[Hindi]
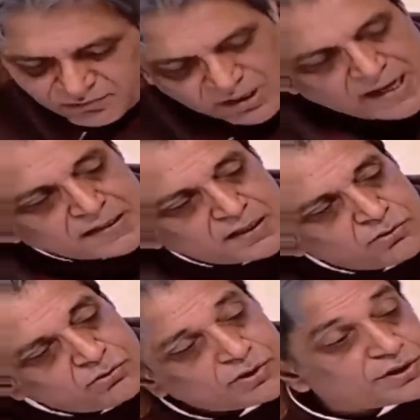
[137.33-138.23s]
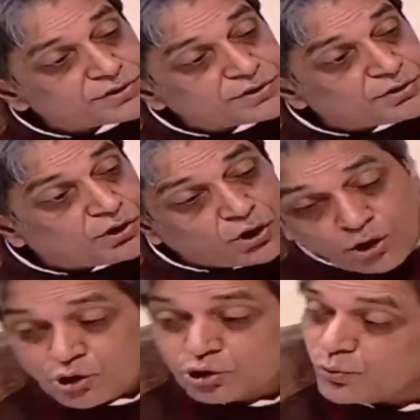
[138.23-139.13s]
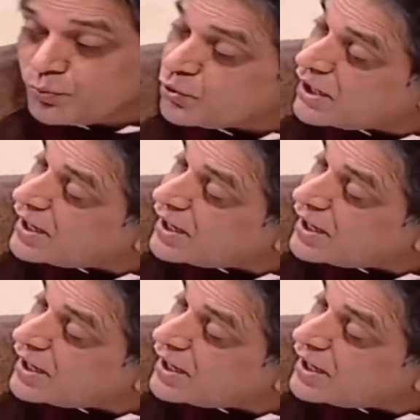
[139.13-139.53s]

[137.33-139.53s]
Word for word: मैं बुलाता हूँ किसी और को तो